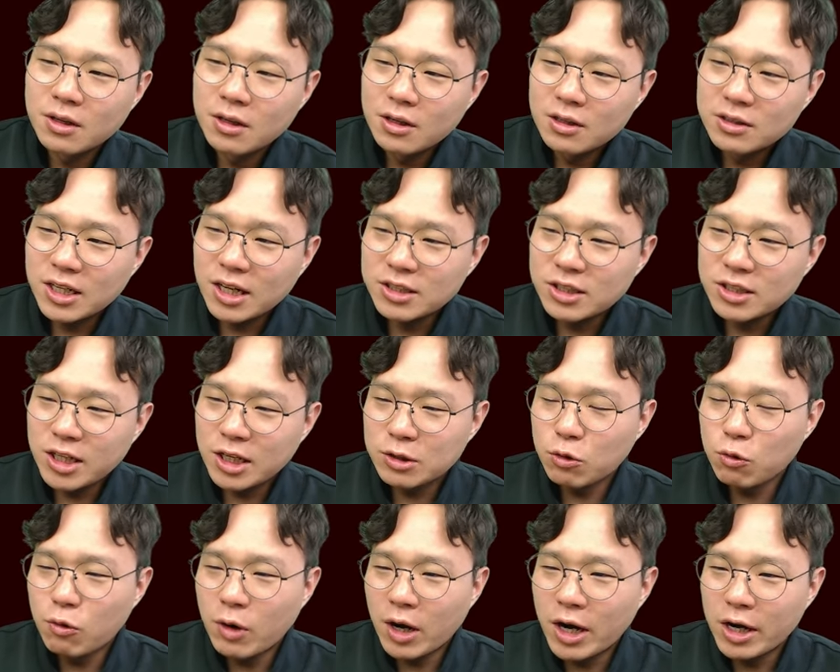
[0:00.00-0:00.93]
제가
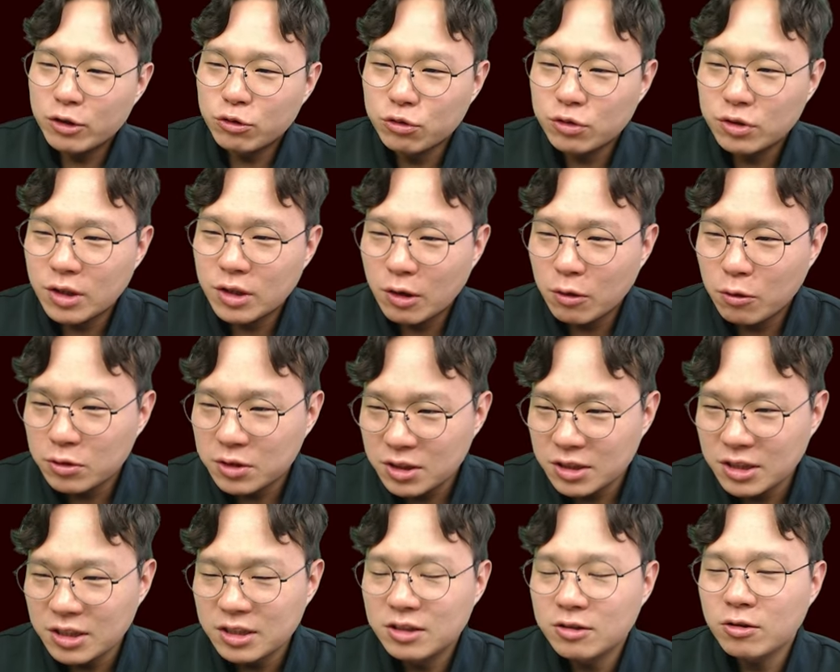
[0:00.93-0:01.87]
채소 과일 주스라고
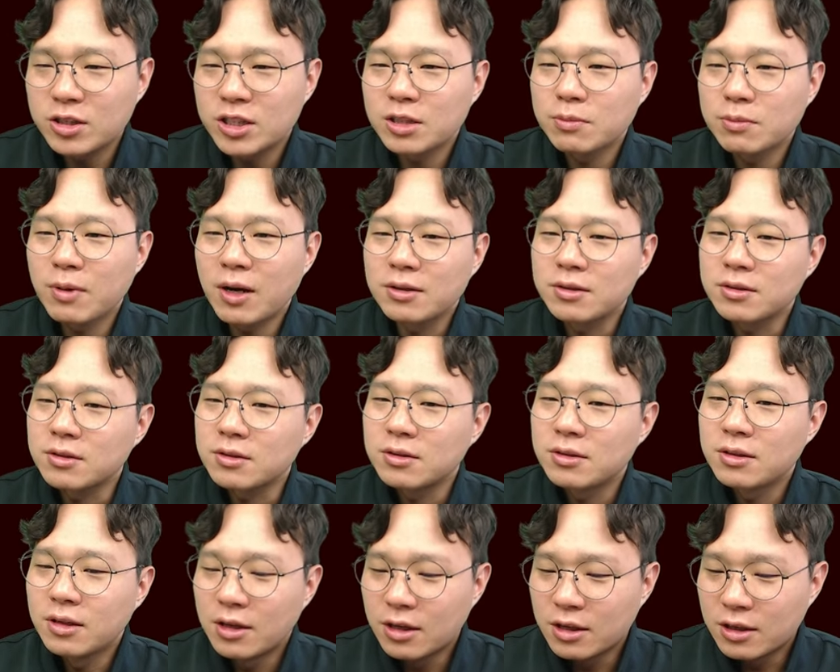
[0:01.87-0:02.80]
쓰긴 썼지만
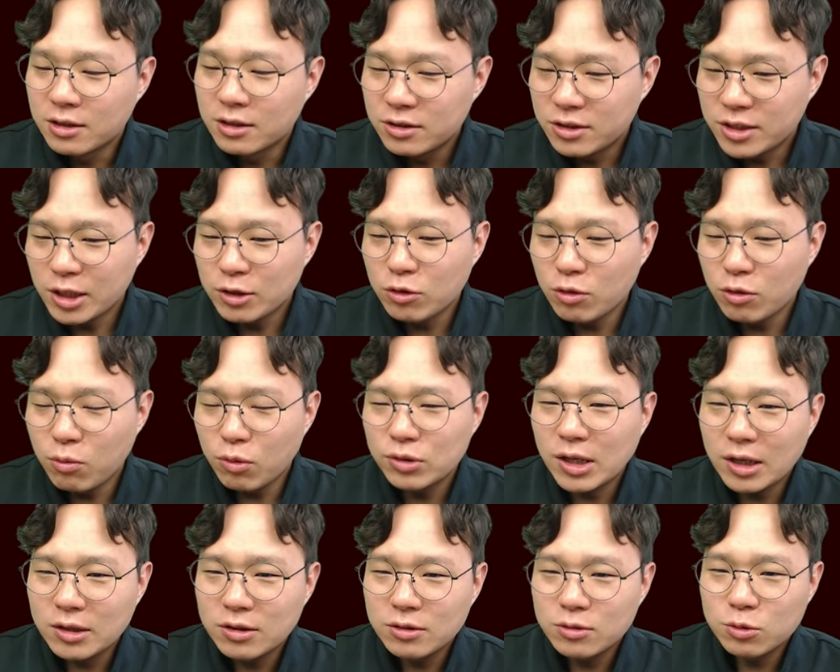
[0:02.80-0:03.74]

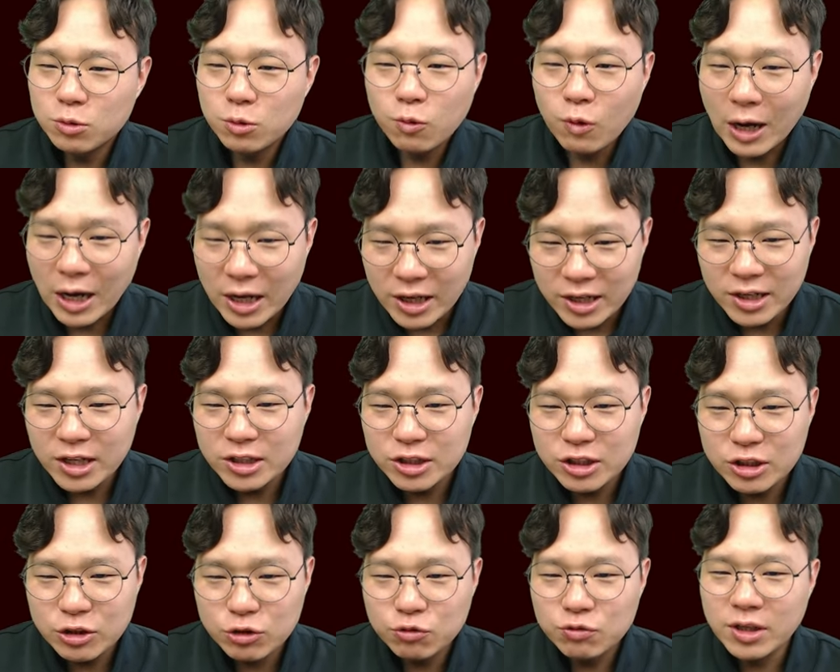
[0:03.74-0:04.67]
채소보다는 좀 과일에
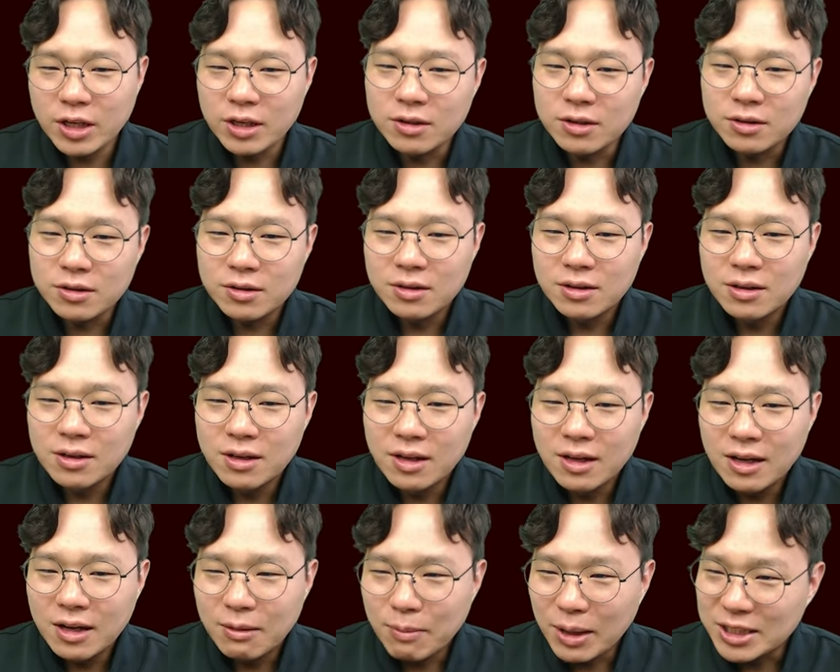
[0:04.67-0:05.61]
치중된
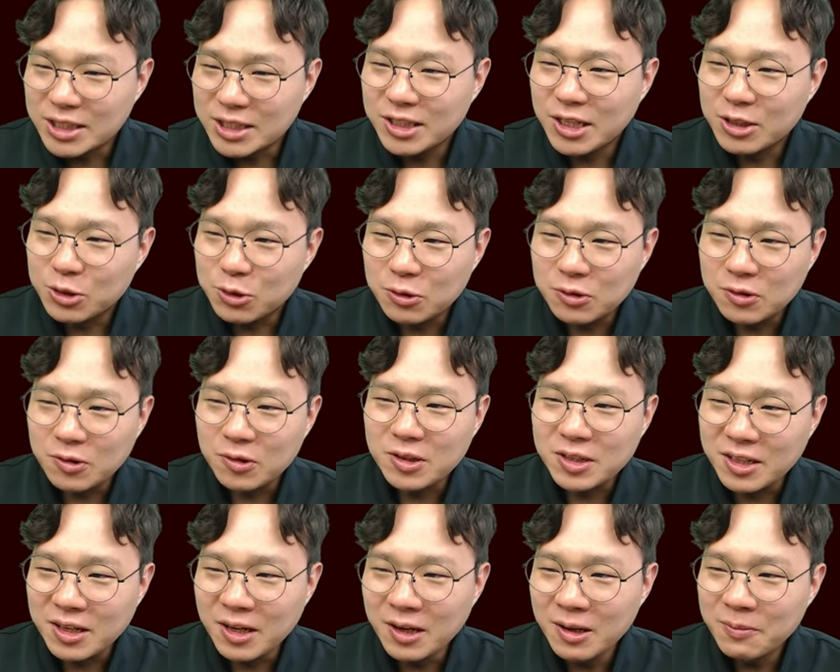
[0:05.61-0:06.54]
맛있겠죠
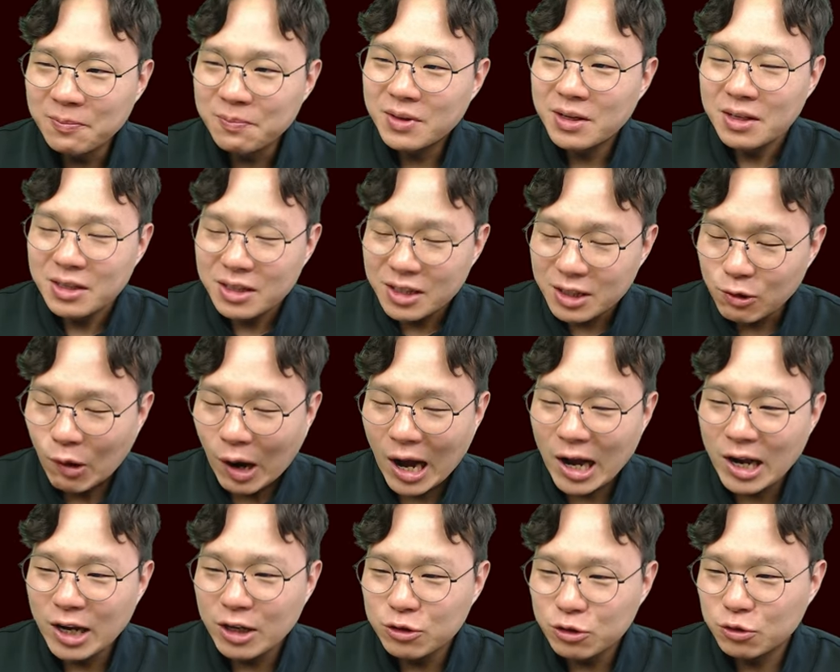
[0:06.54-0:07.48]
그러니까 이
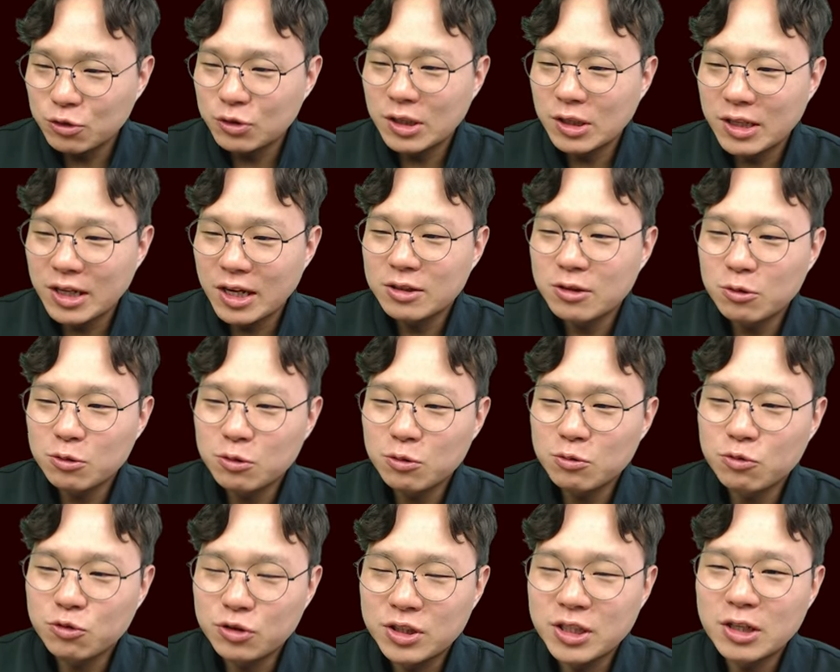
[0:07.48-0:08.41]
과일 주스에 대해서 좀
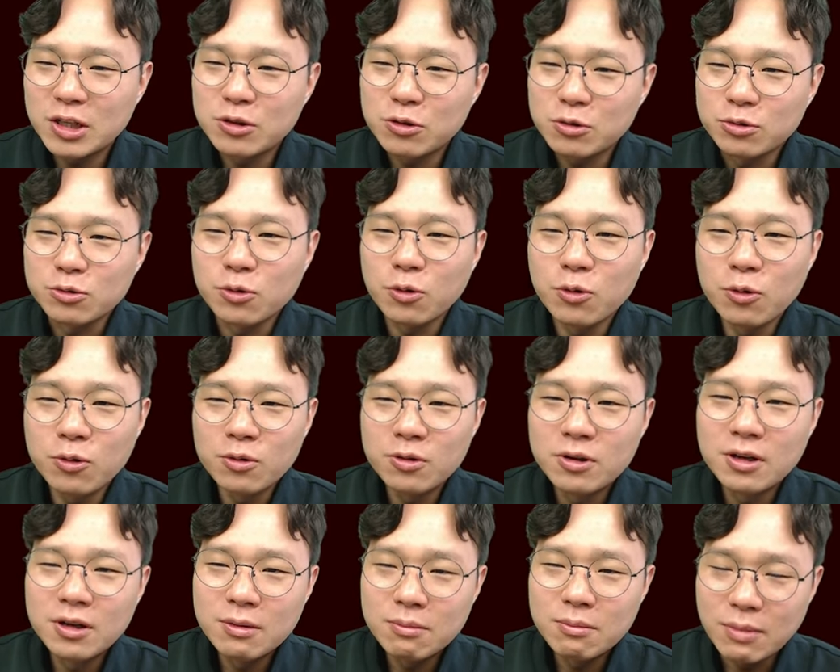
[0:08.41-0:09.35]
구체적으로
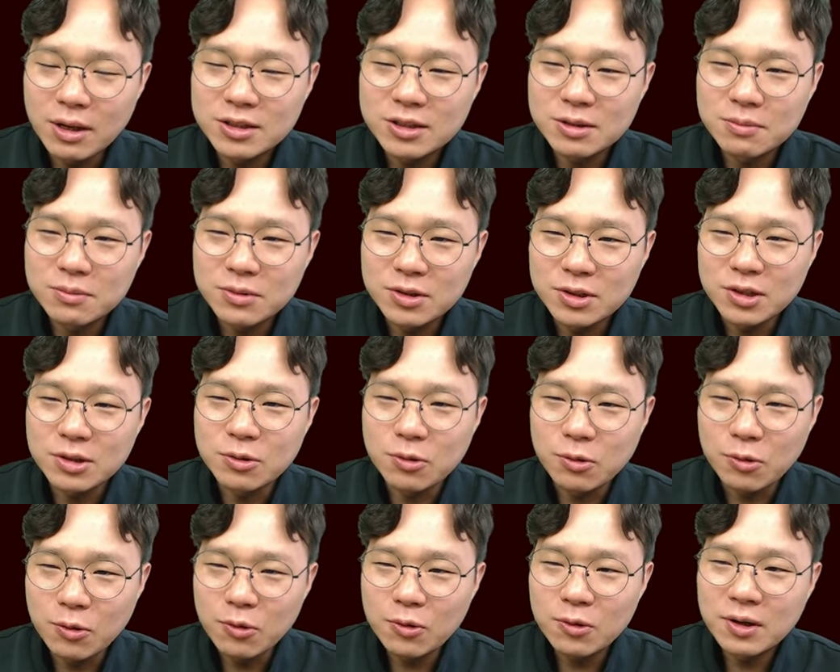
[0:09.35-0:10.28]

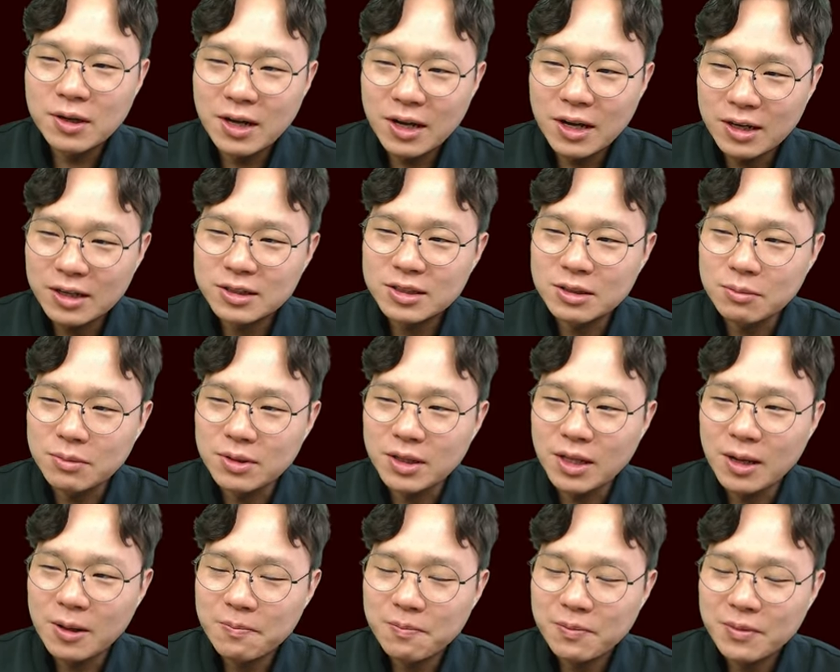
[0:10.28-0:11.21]
말씀드리도록 하겠습니다.